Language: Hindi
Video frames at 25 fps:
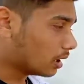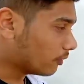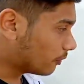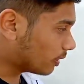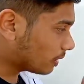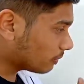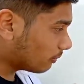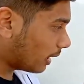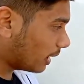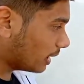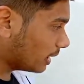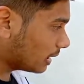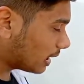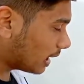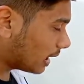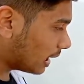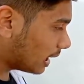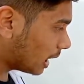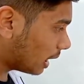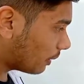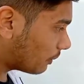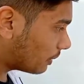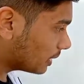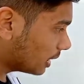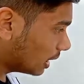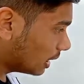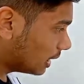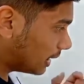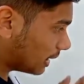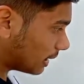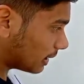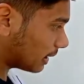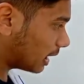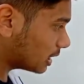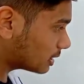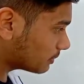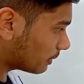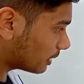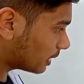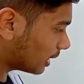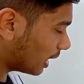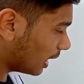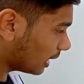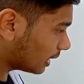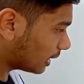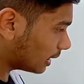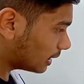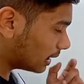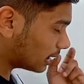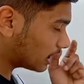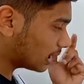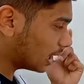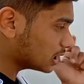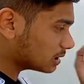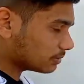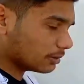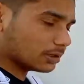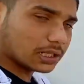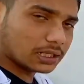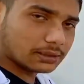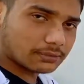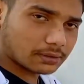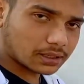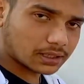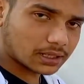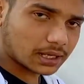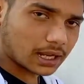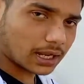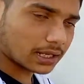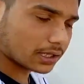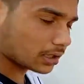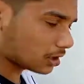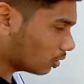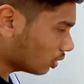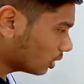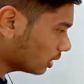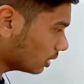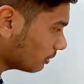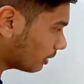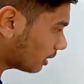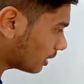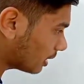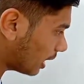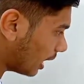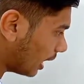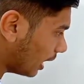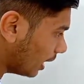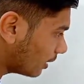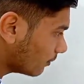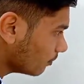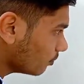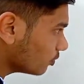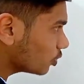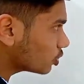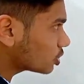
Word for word: फिर माइंड कहेगा भैया लैंग्राज बनना है क्या लैंग्राज भी नहीं बन रहा है क्यों नहीं बन रहा है